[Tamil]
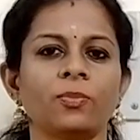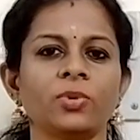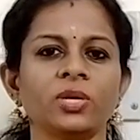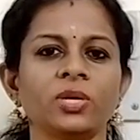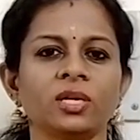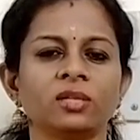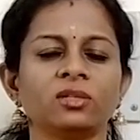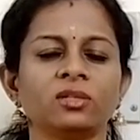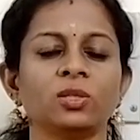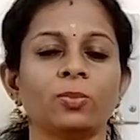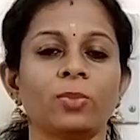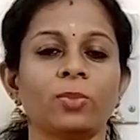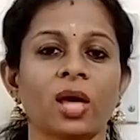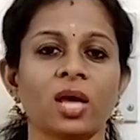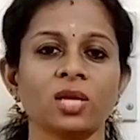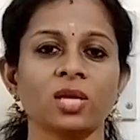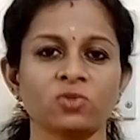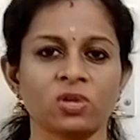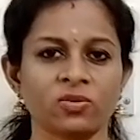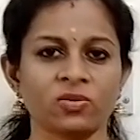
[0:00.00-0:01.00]
அப்படின்றது இந்த
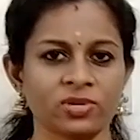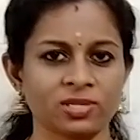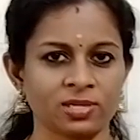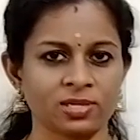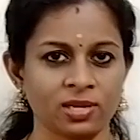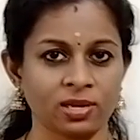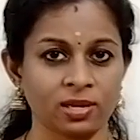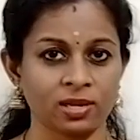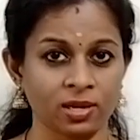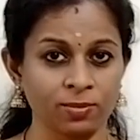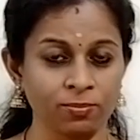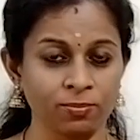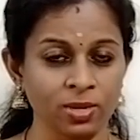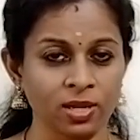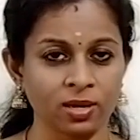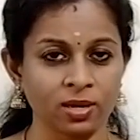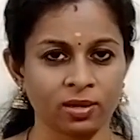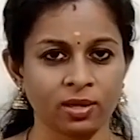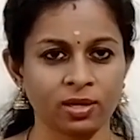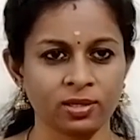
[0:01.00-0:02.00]
பேஷ் லவர்ஸில்
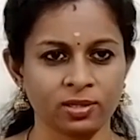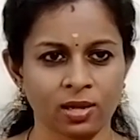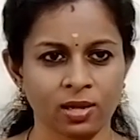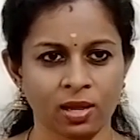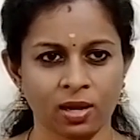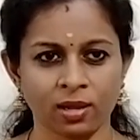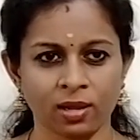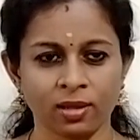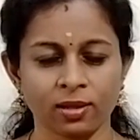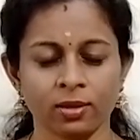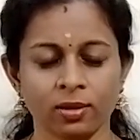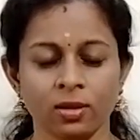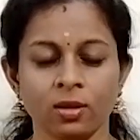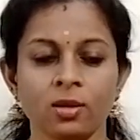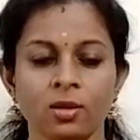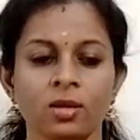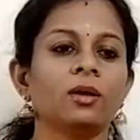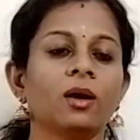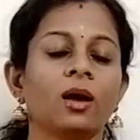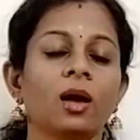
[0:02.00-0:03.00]
நிரம்பி இருக்கிறதுனால
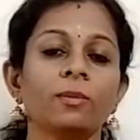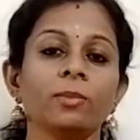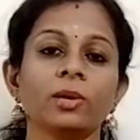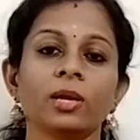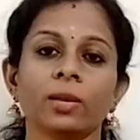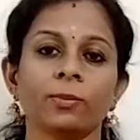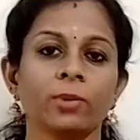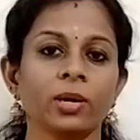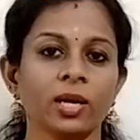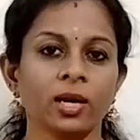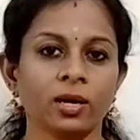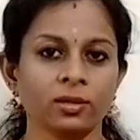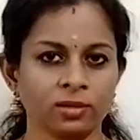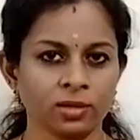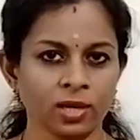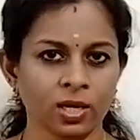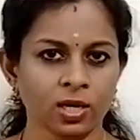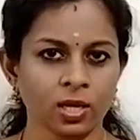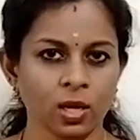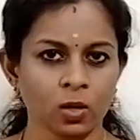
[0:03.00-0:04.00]
நாம் ரெமெடி
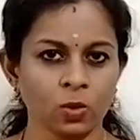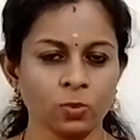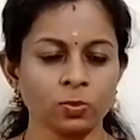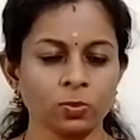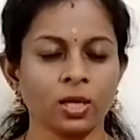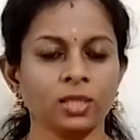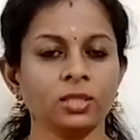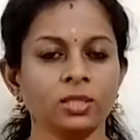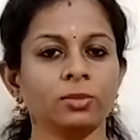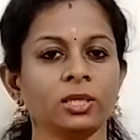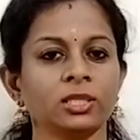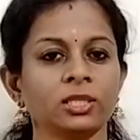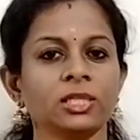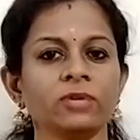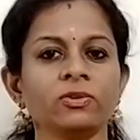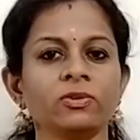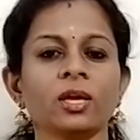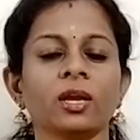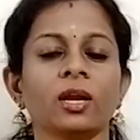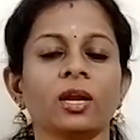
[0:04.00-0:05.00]
எடுத்துக்கிட்டாலும் அது
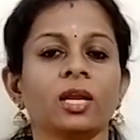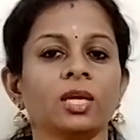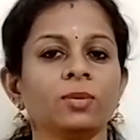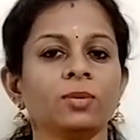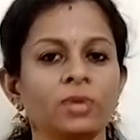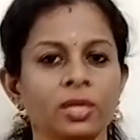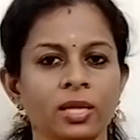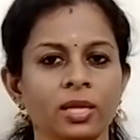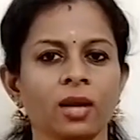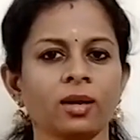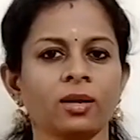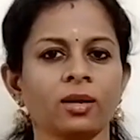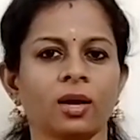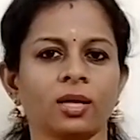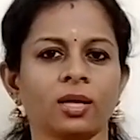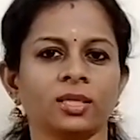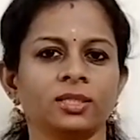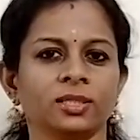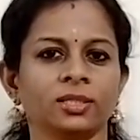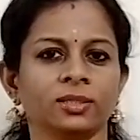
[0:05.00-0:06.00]
மற்றவங்க கிட்டேயும் ரியாக்ட்
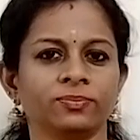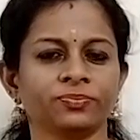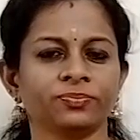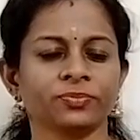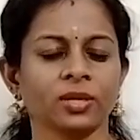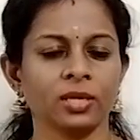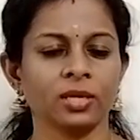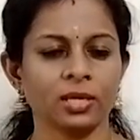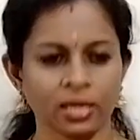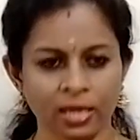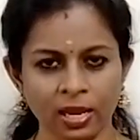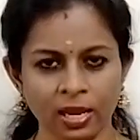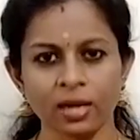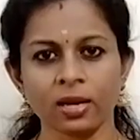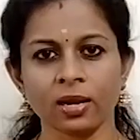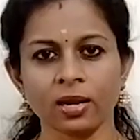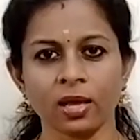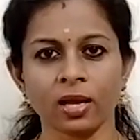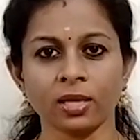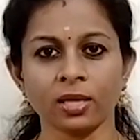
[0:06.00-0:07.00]
ஆகுது
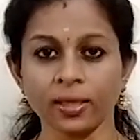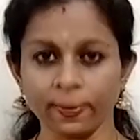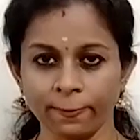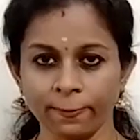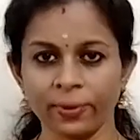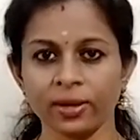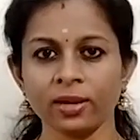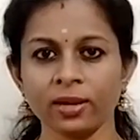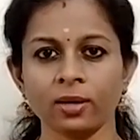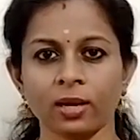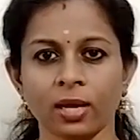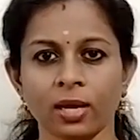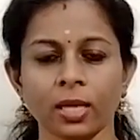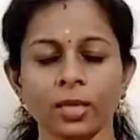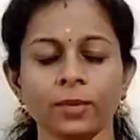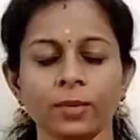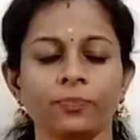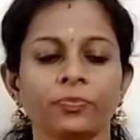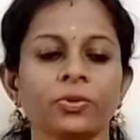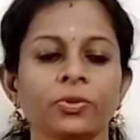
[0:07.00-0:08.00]
ஏன்னா எப்படின்னா
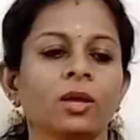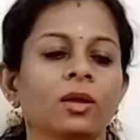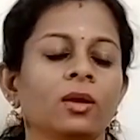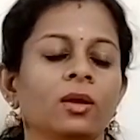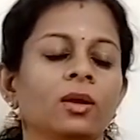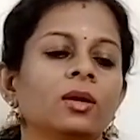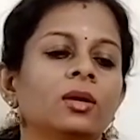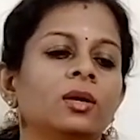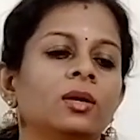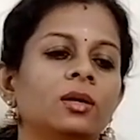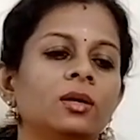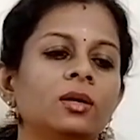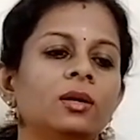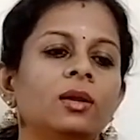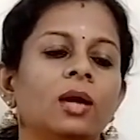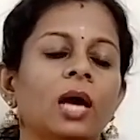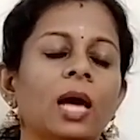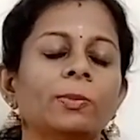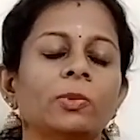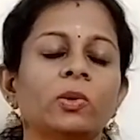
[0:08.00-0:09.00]

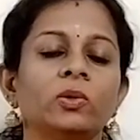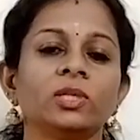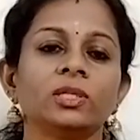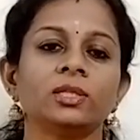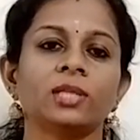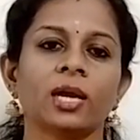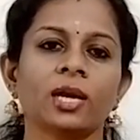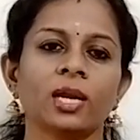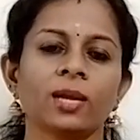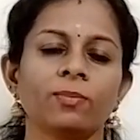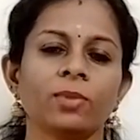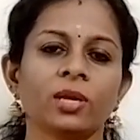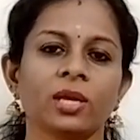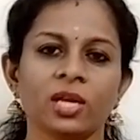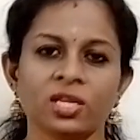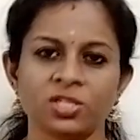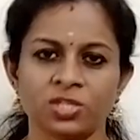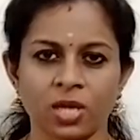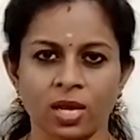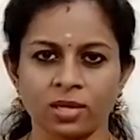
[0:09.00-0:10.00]
நாம் வந்து
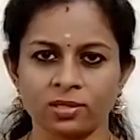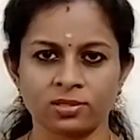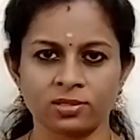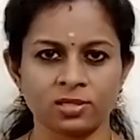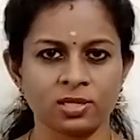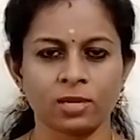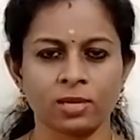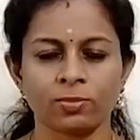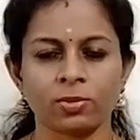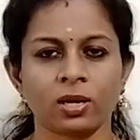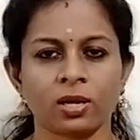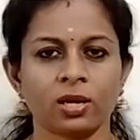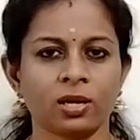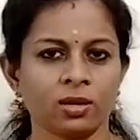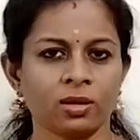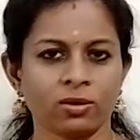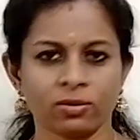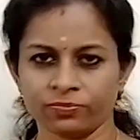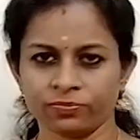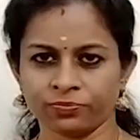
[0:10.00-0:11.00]
தன்னம்பிக்கை ஜாஸ்தி
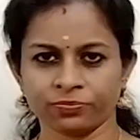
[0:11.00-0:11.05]
நம்மக்கிட்ட